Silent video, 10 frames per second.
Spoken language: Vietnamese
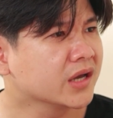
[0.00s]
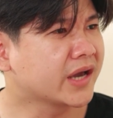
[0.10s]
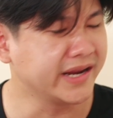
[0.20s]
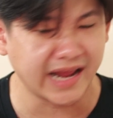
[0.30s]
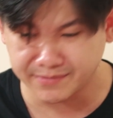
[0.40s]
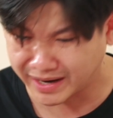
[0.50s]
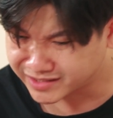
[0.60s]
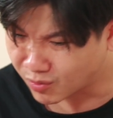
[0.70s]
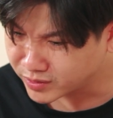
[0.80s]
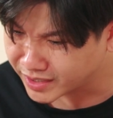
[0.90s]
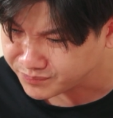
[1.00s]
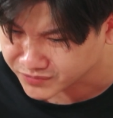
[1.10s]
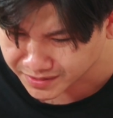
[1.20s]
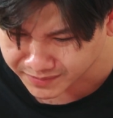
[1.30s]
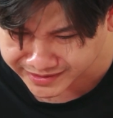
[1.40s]
Kỳ này mà anh không kiếm
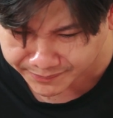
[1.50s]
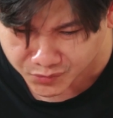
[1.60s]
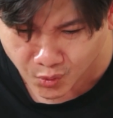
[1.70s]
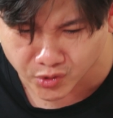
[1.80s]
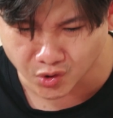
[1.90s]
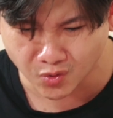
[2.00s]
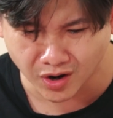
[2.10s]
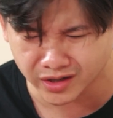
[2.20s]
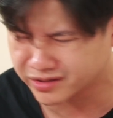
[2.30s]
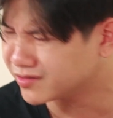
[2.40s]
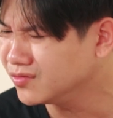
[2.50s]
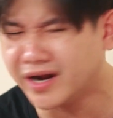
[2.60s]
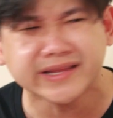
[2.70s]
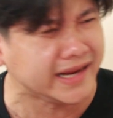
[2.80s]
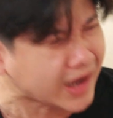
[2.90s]
tiền mà anh đắp vô cái chỗ đó thì có nước
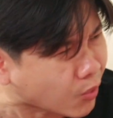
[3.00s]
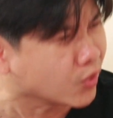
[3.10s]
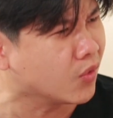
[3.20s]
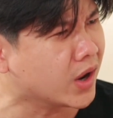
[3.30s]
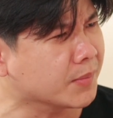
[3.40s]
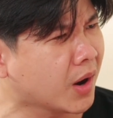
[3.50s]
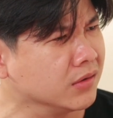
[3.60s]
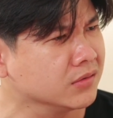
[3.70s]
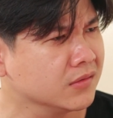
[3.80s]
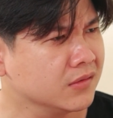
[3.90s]
anh nhảy lầu luôn á em ơi.